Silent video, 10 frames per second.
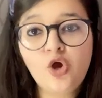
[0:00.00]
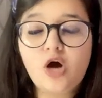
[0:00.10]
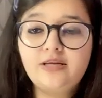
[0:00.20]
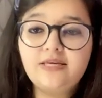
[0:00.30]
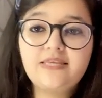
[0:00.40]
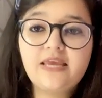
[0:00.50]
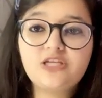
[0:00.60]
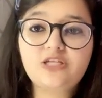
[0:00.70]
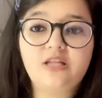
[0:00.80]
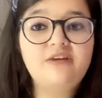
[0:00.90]
और इसी के
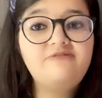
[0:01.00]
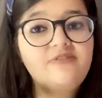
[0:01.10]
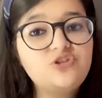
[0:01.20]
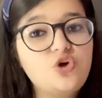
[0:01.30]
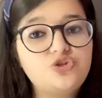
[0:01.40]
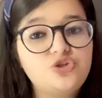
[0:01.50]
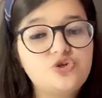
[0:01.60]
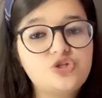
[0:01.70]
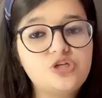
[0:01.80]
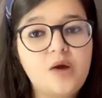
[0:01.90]
चलते फर्स्ट
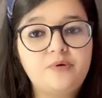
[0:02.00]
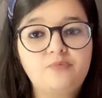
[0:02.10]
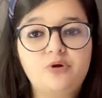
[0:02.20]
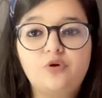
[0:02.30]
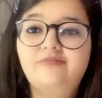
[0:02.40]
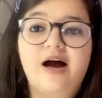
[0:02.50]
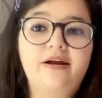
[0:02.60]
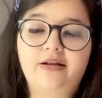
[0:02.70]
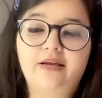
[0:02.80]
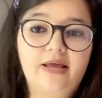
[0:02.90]
कॉन्स्टिट्यूशन अमेंडमेंट को
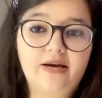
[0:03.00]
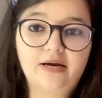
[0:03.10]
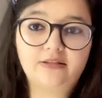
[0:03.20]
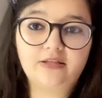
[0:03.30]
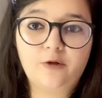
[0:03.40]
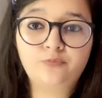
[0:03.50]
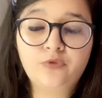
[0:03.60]
वैलिड डिक्लेयर कर दिया